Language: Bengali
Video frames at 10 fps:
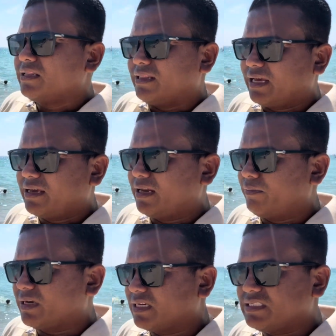দেখেন
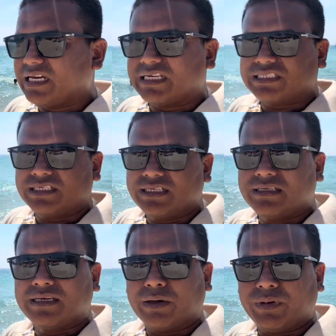আমার কাছে আসেন
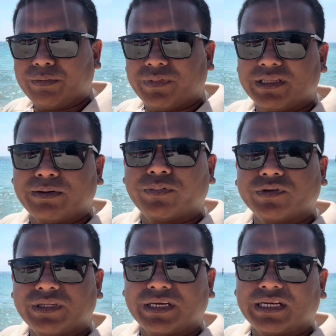আমি আপনাদের
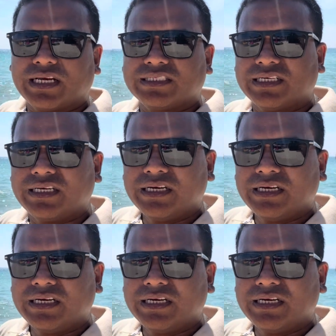প্রত্যেকের কাছে